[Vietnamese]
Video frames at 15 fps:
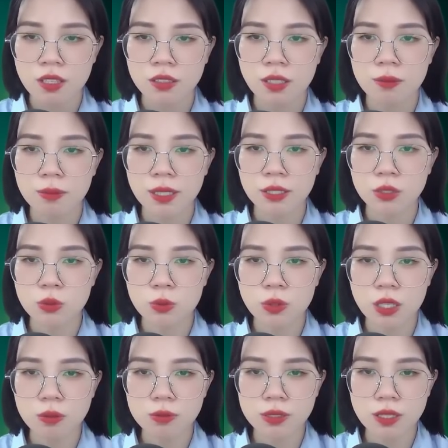Thẩm Đình ngủ
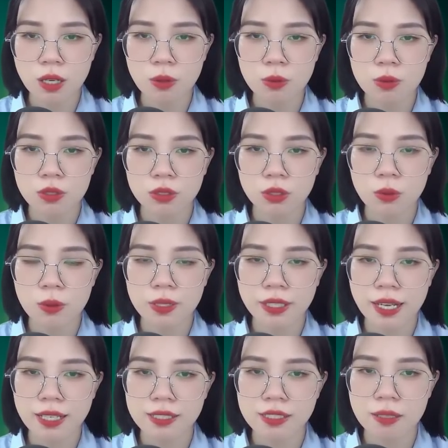không sâu, tôi ở
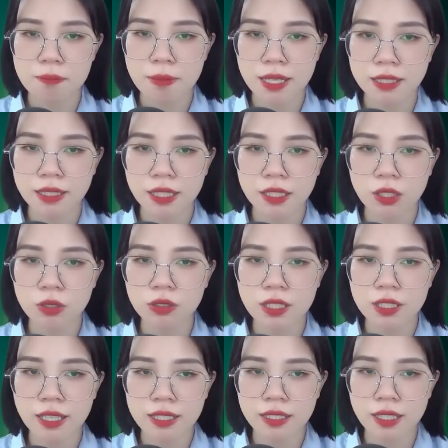cạnh xem máy tính có
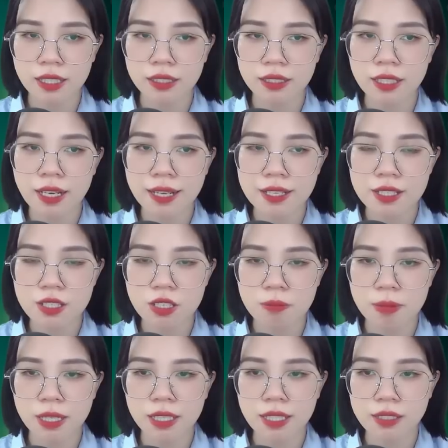thể nghe thấy tiếng anh chở
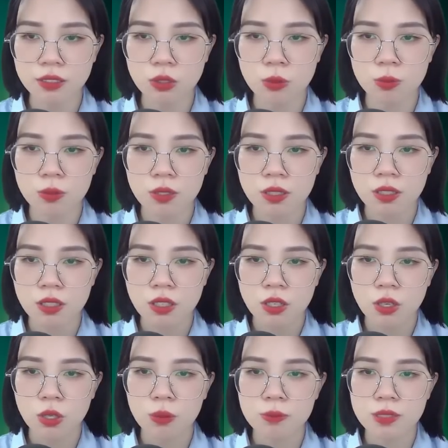mình liên tục.
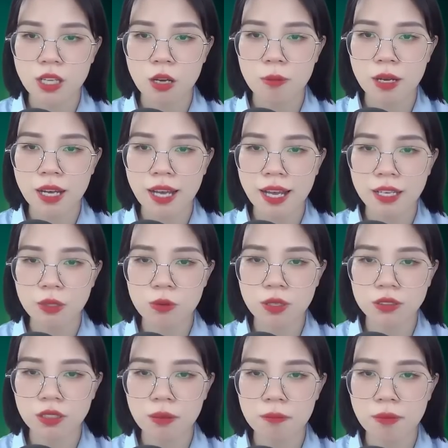Hôm sau mang hai
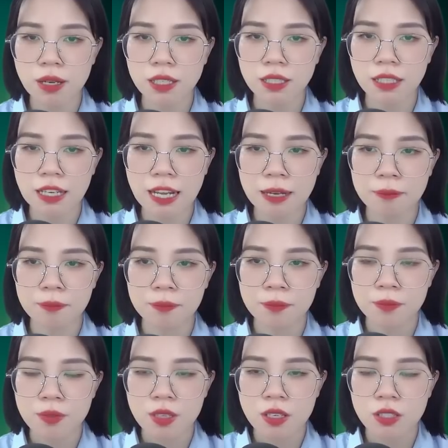quần thâm mát đi làm.
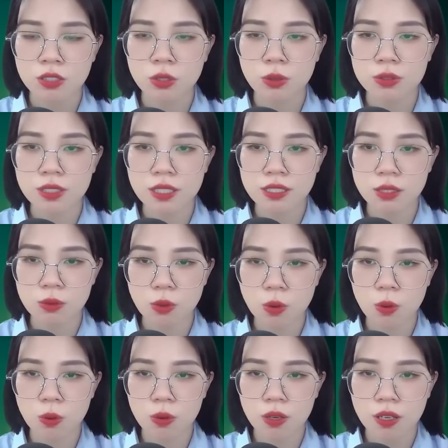Tôi rất xấu
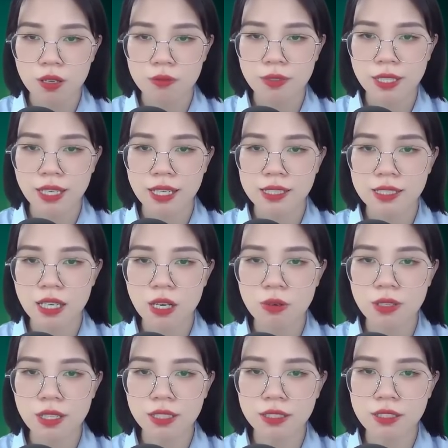hổ, vài ngày
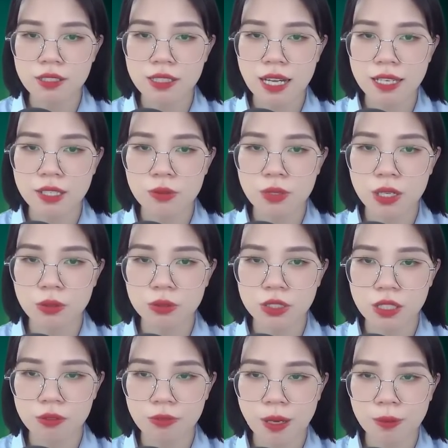sau liền đưa ra yêu cầu
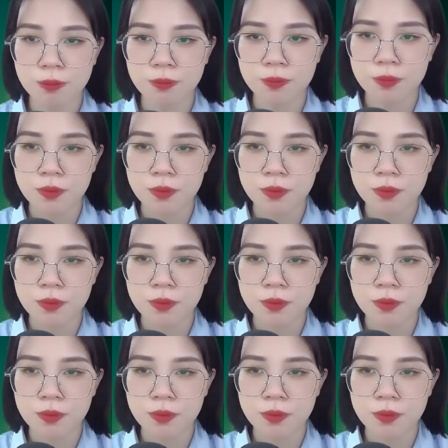chia phòng.